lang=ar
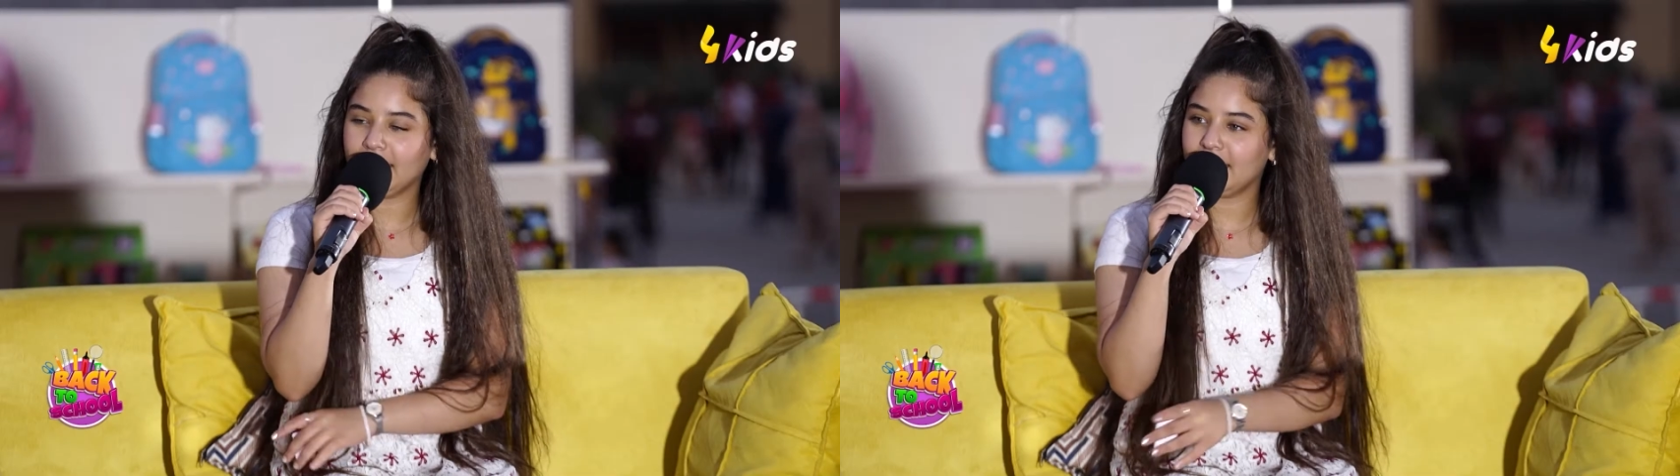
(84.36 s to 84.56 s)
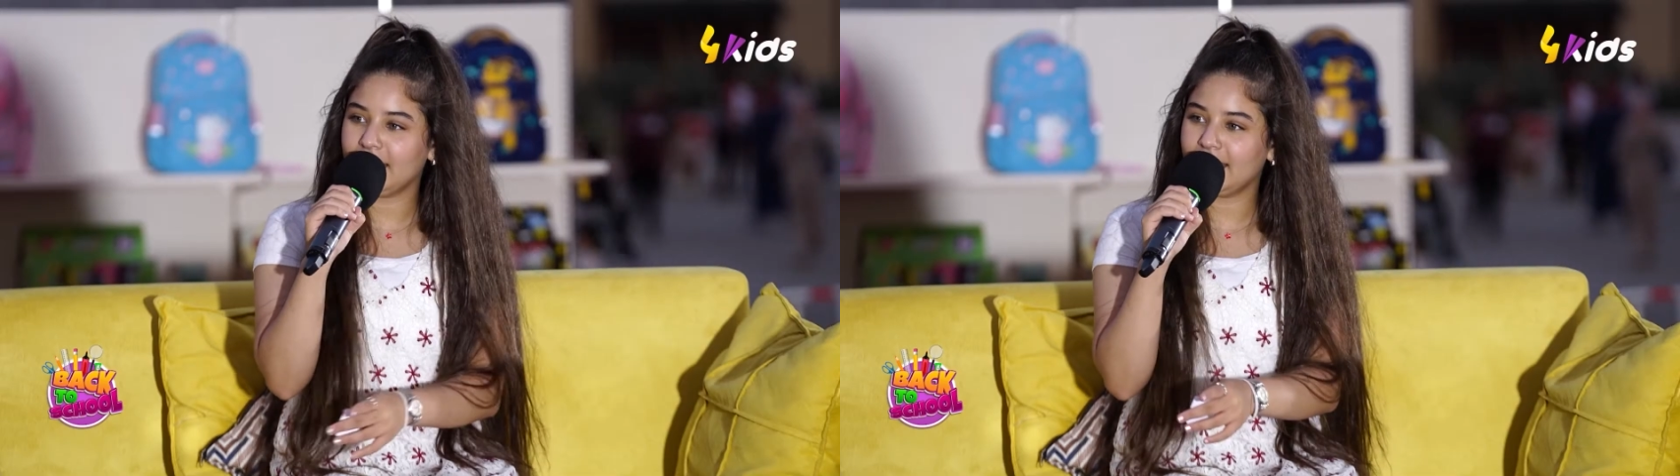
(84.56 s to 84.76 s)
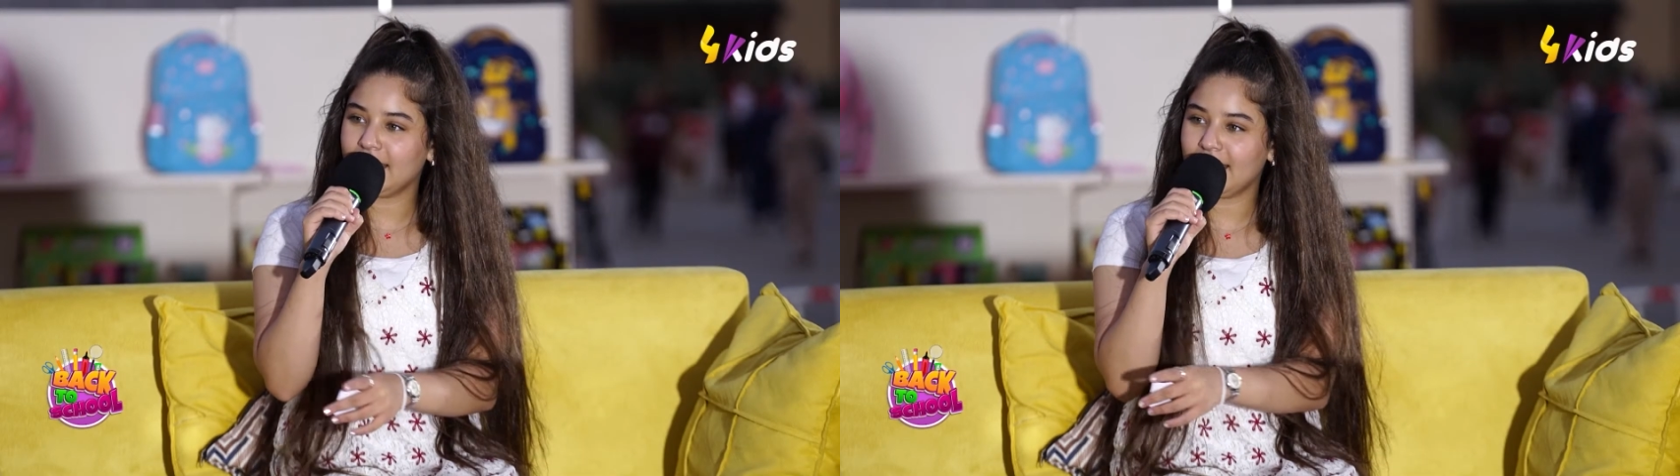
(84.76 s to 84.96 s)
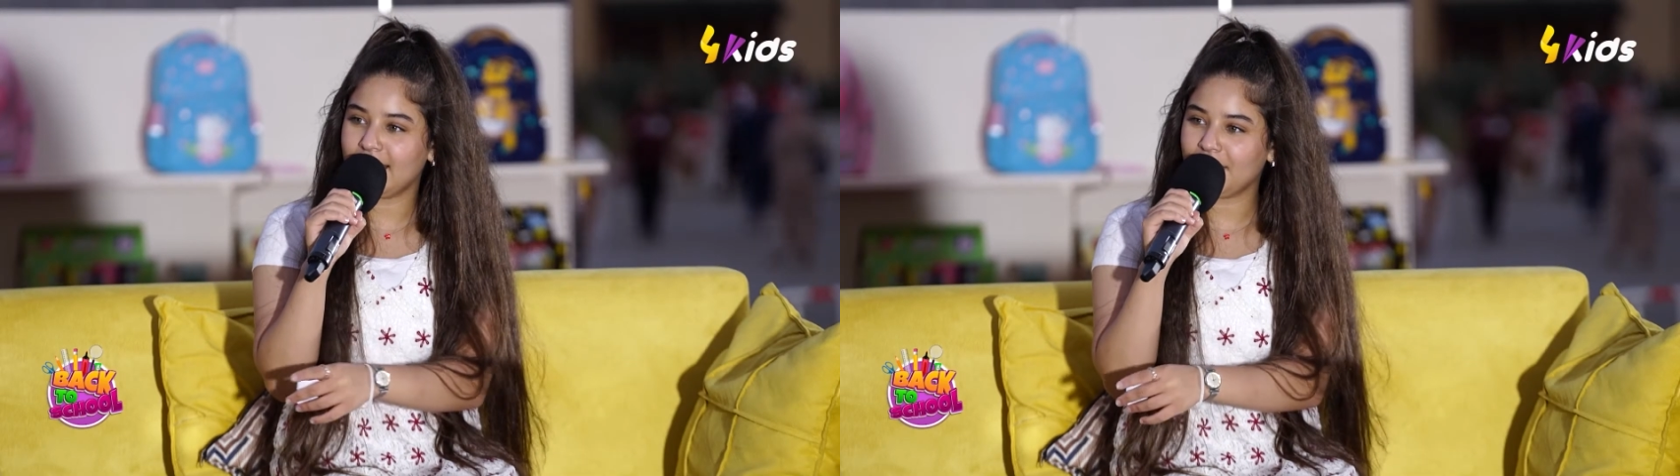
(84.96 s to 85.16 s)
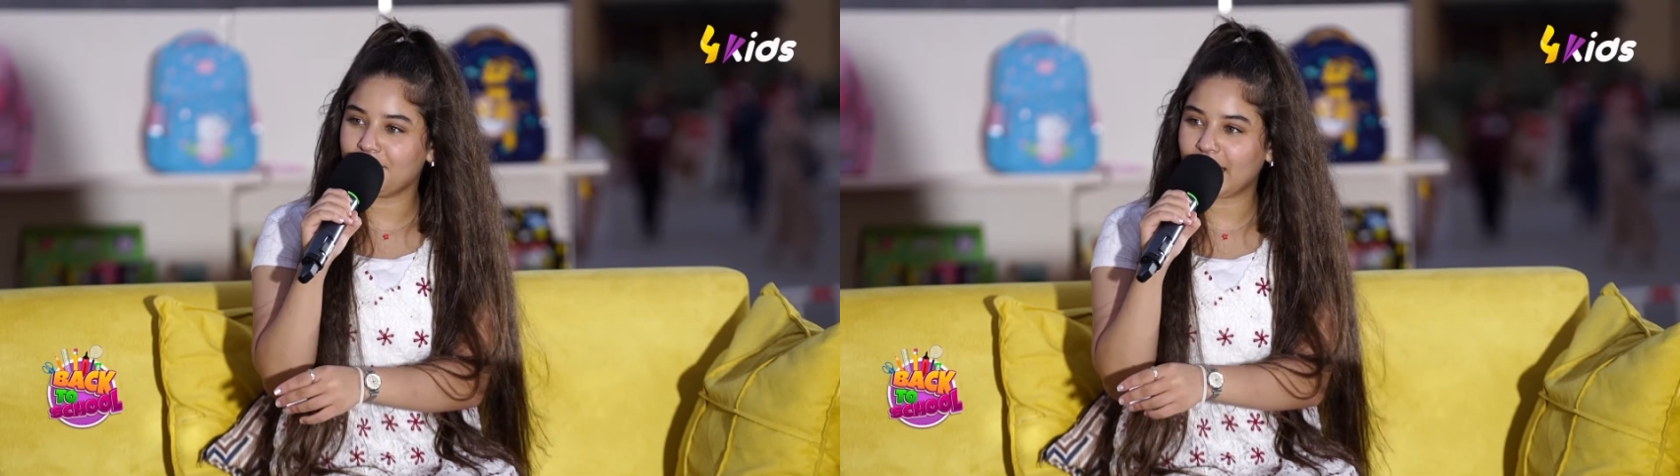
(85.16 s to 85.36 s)
اعطي
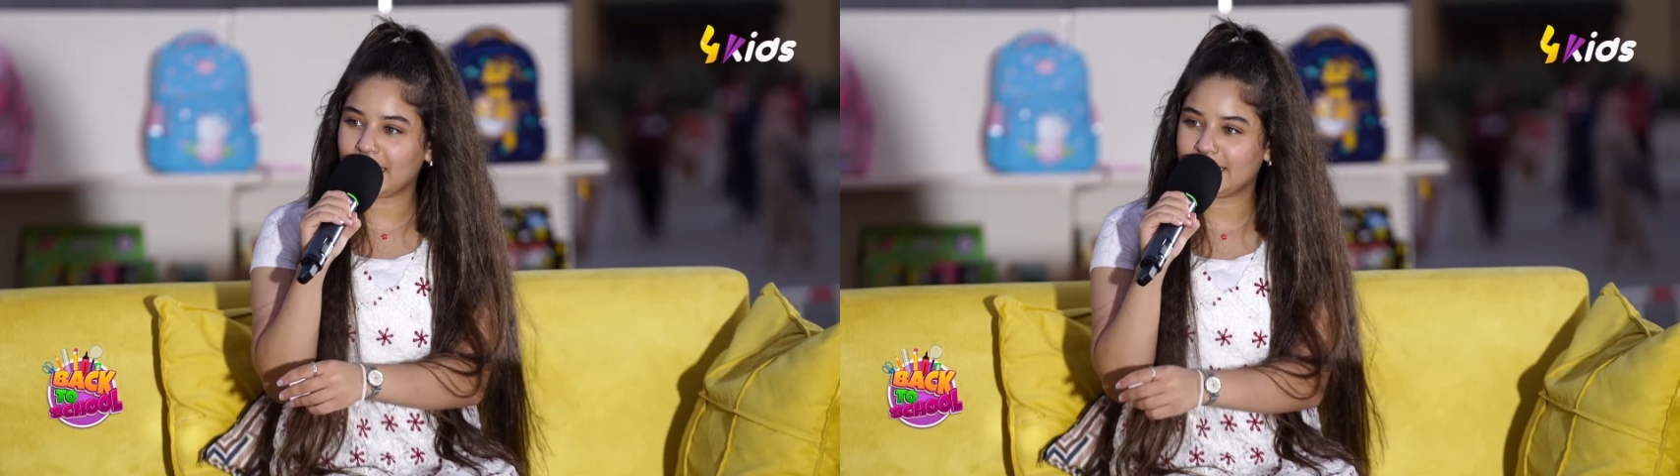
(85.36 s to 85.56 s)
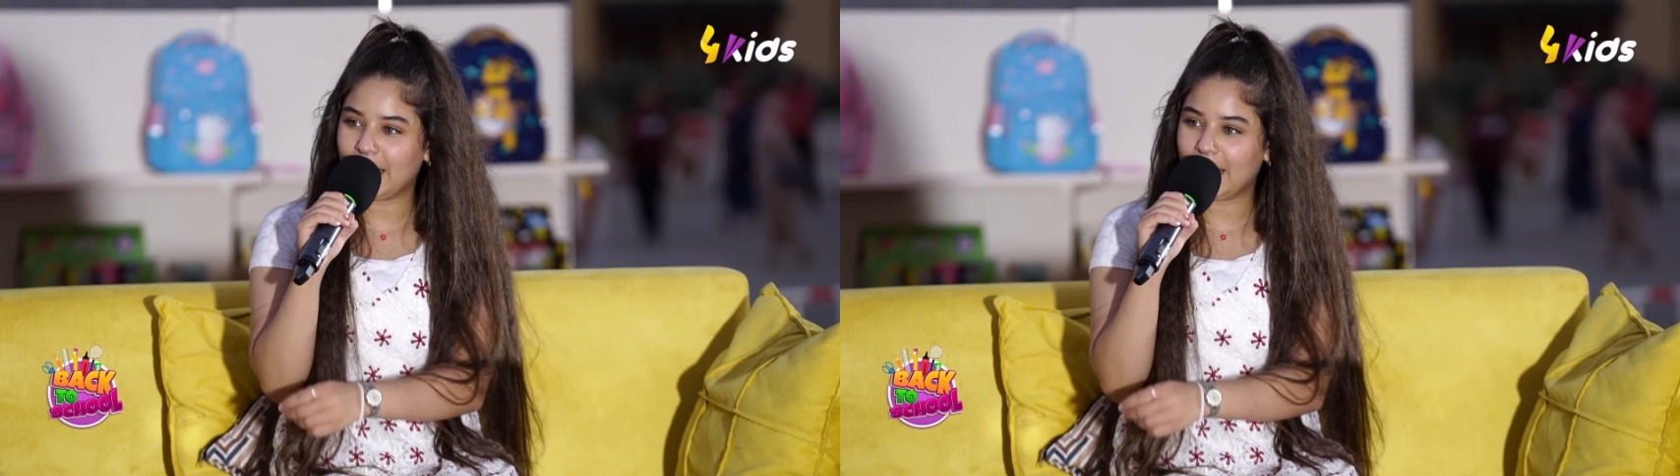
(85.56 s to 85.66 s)
فقط